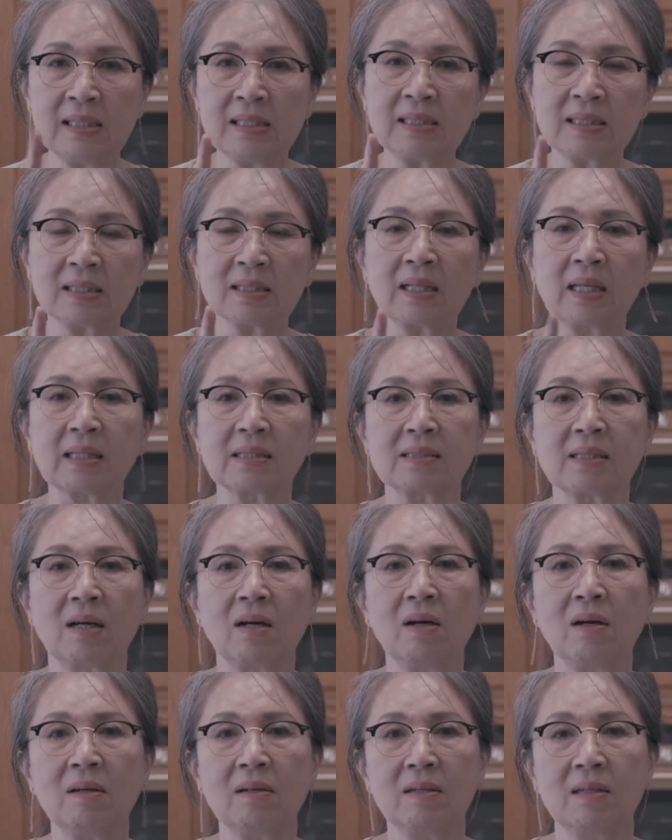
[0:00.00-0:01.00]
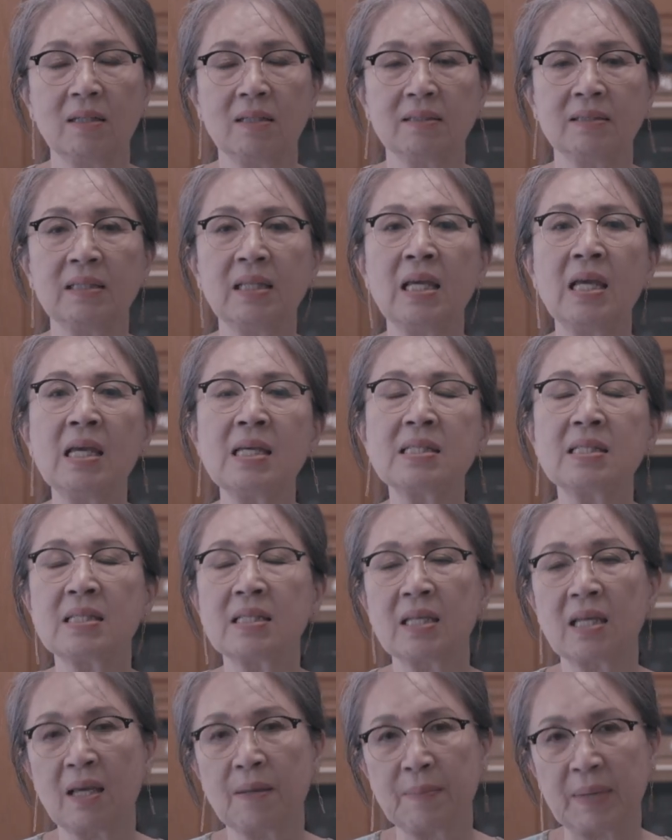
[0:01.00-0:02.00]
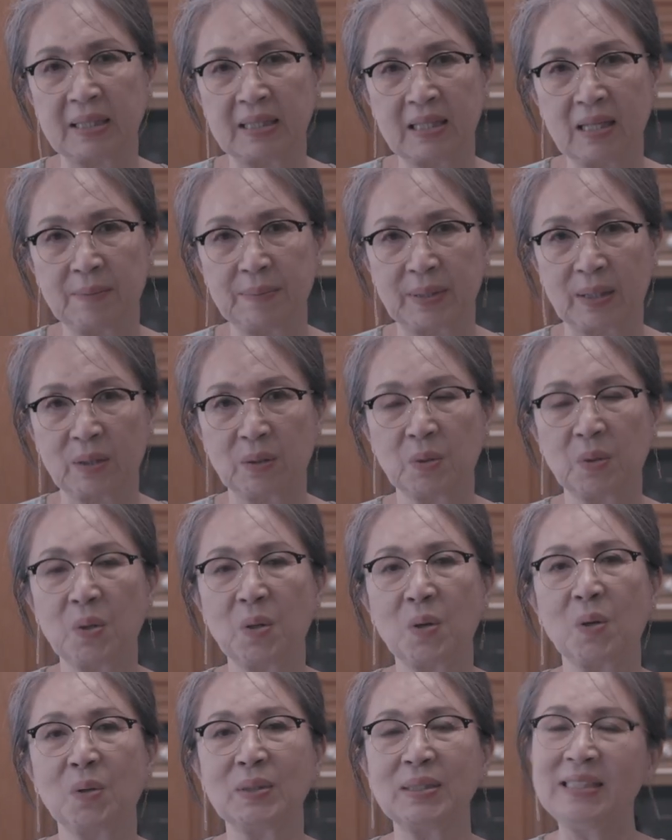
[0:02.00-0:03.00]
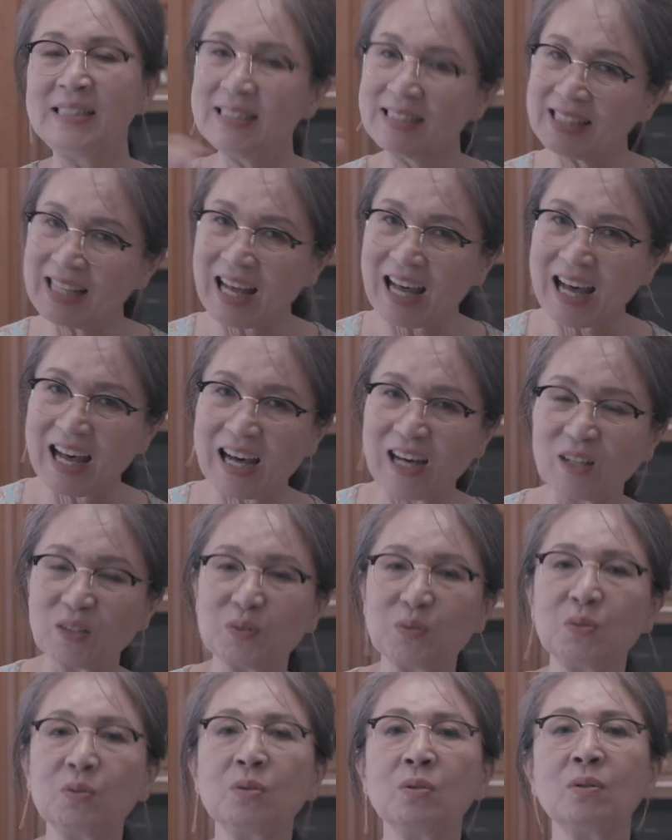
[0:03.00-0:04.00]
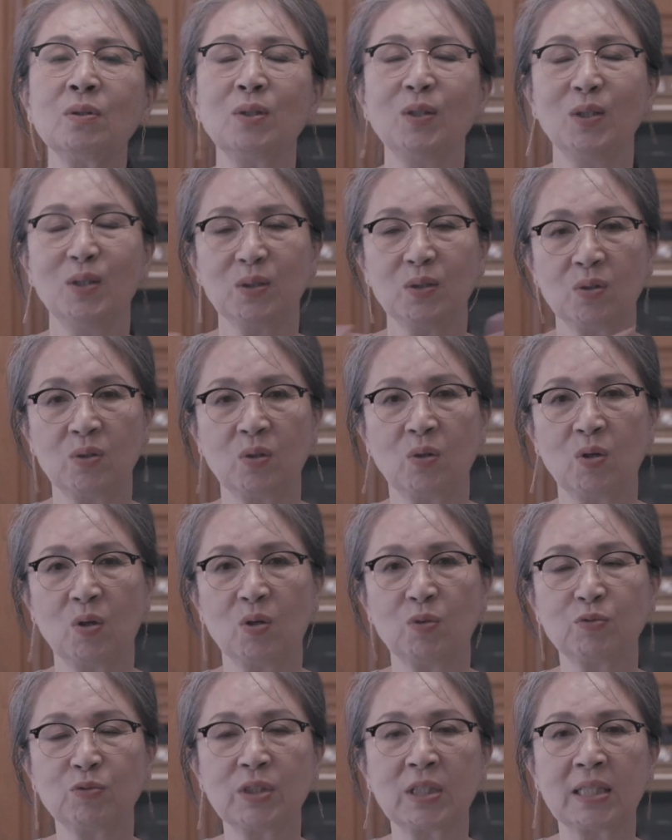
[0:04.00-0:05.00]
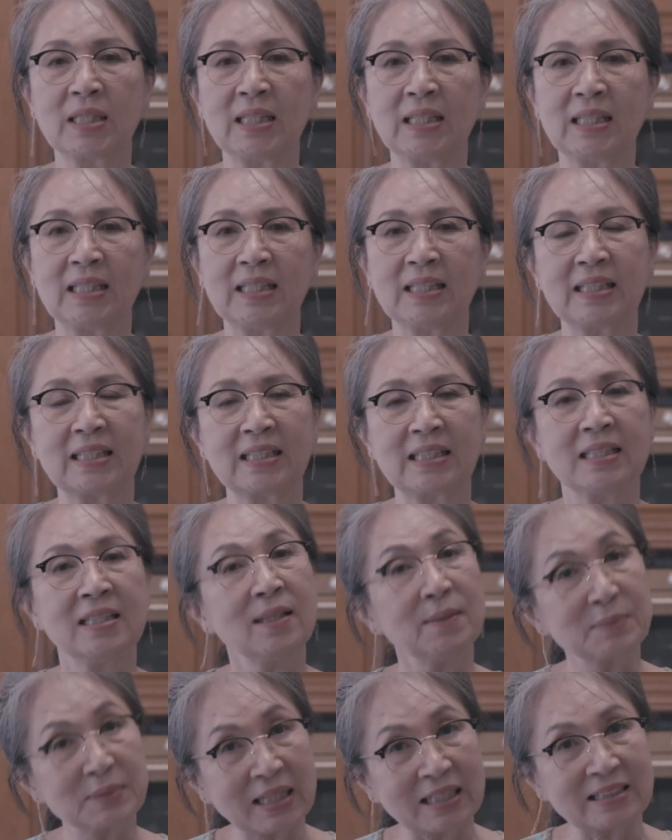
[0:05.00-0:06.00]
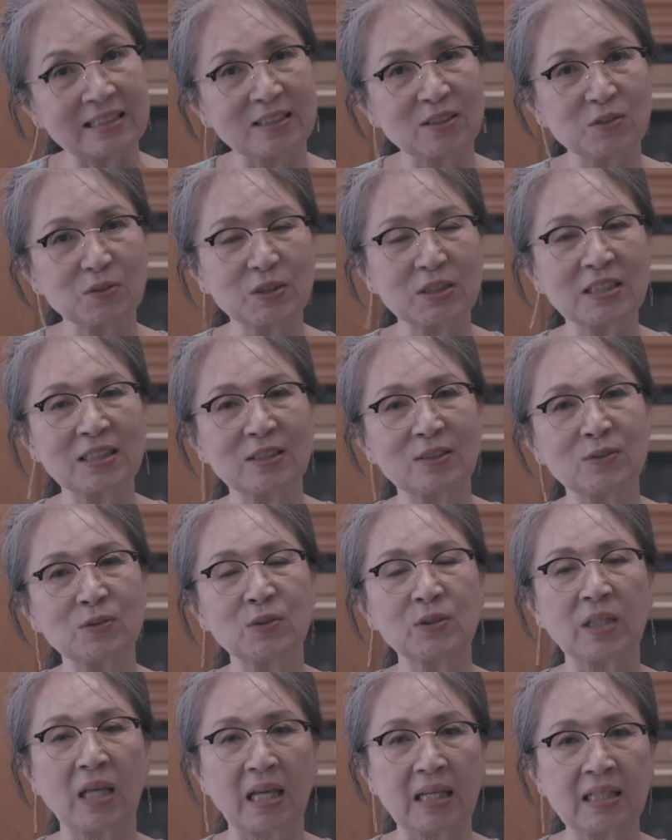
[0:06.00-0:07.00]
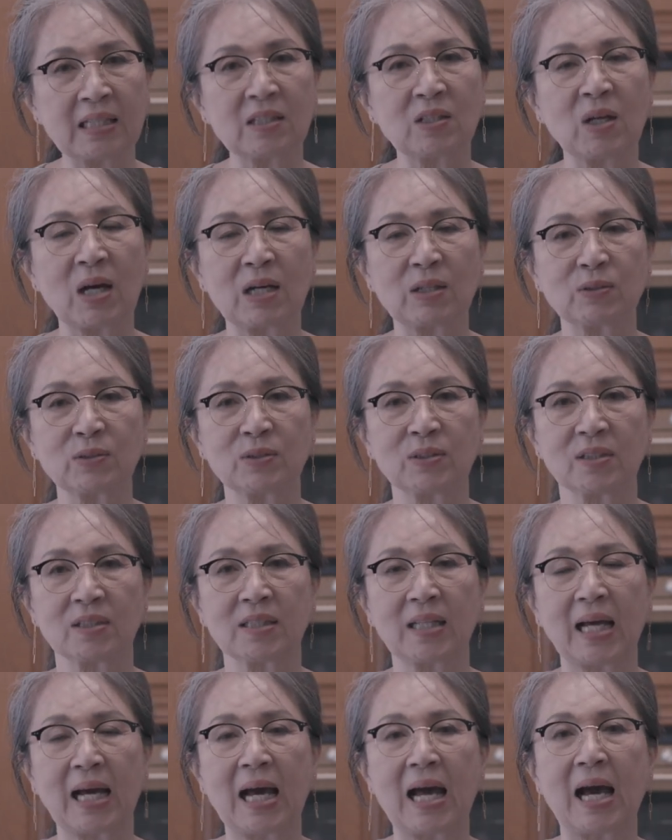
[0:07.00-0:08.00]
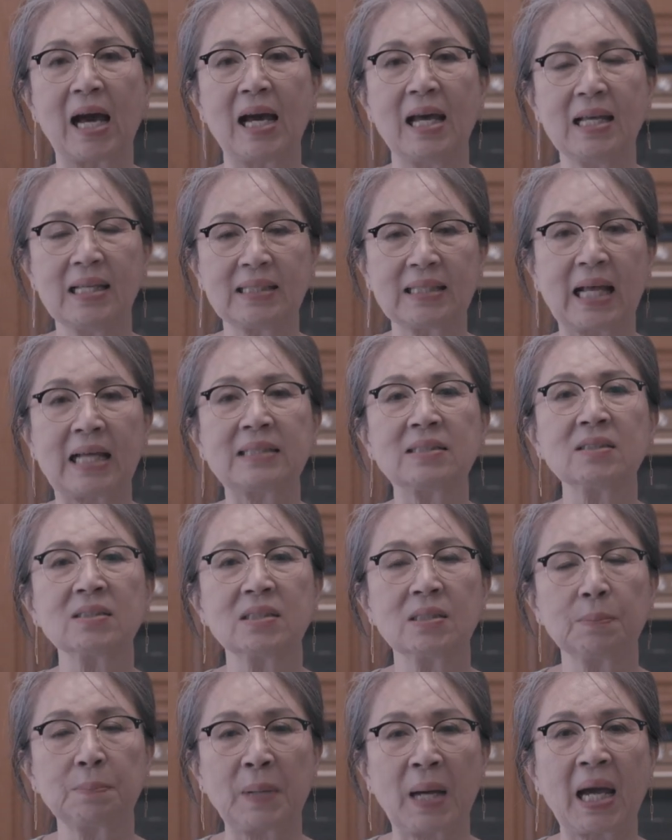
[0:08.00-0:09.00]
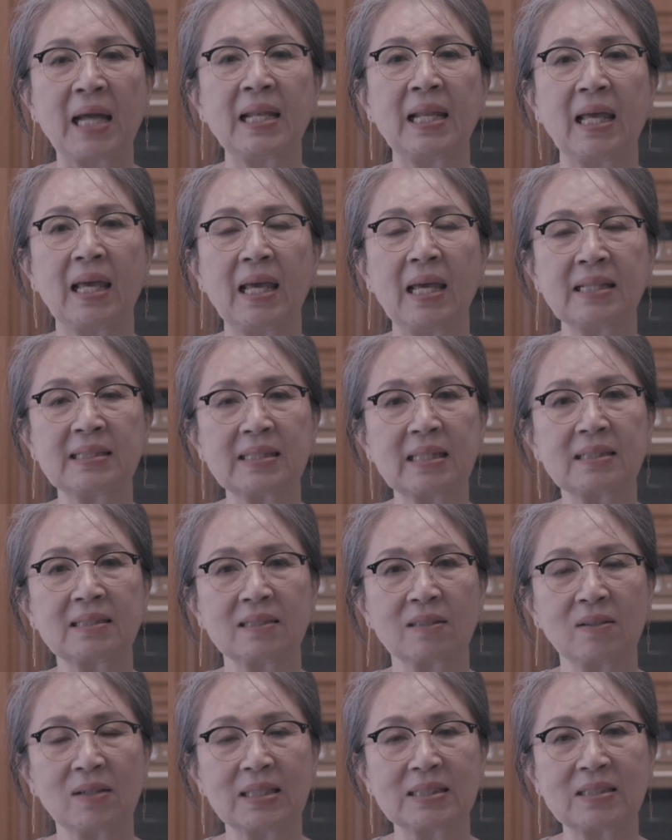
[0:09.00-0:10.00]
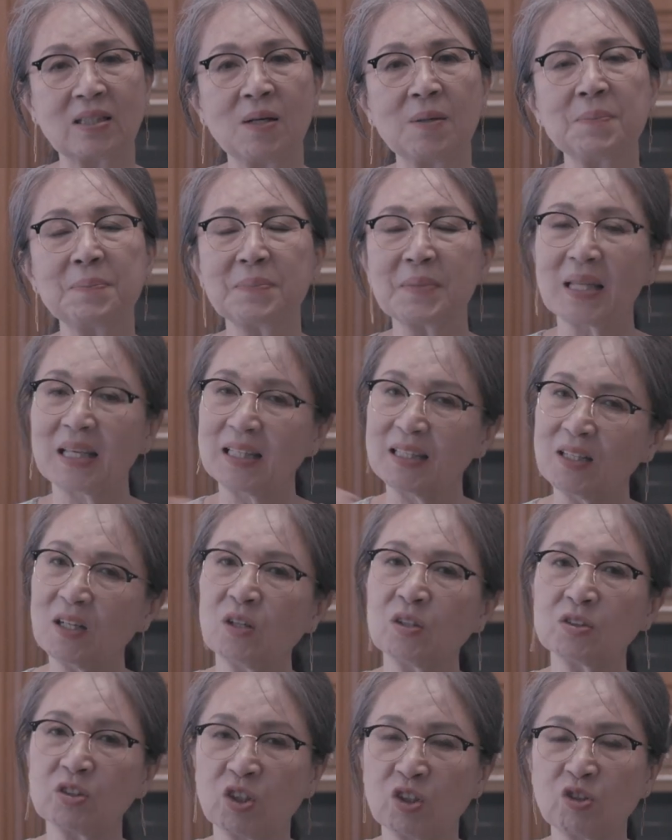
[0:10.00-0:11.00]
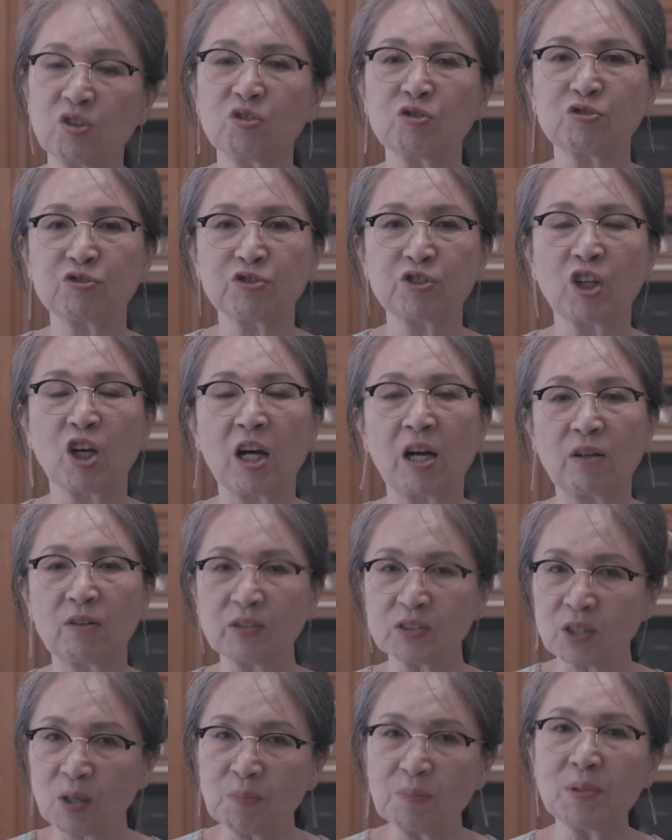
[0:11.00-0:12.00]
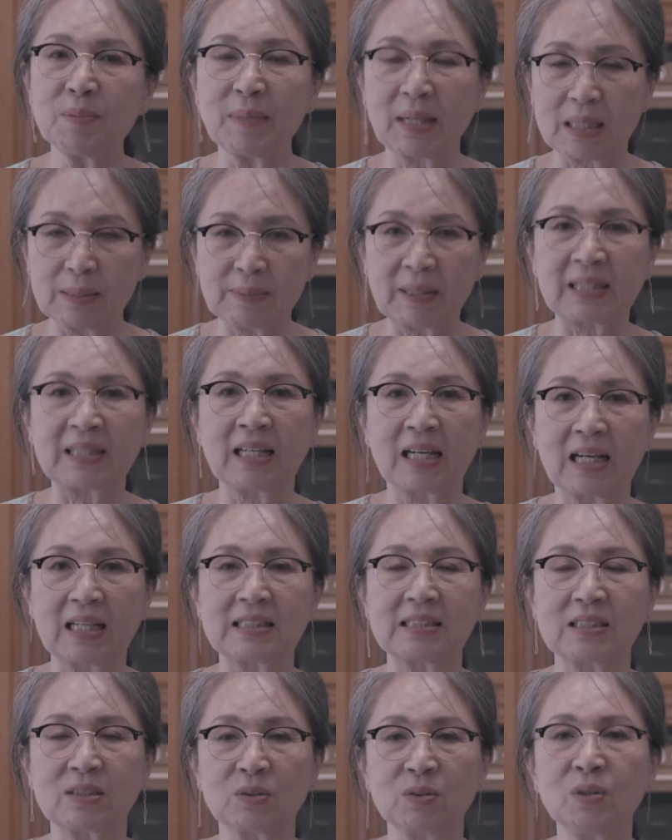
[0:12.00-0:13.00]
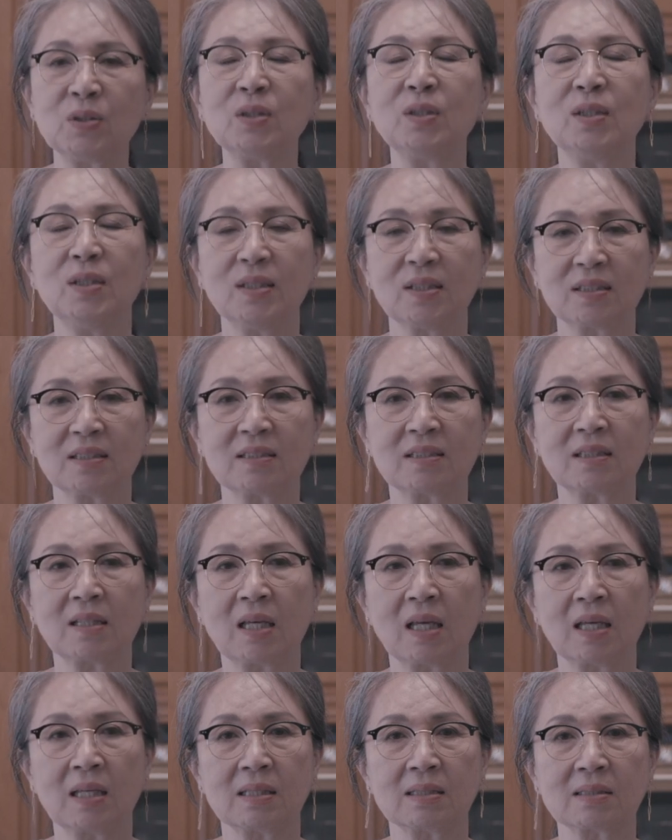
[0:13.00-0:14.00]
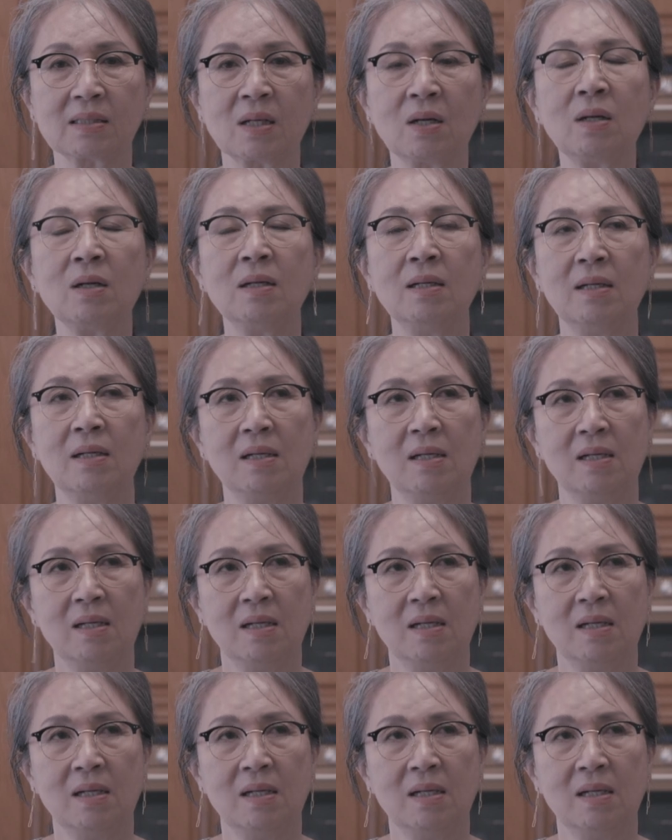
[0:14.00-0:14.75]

일 층에서 네 시에 만나 뵙고 인사하고 또 우리끼리 기념사진도 찍고 얘기도 하고 그러다가 다섯 시 반에 행사 들어가서 이런 거 저런 거 구경하고 선물 많이 받아 가시고 그렇게 해서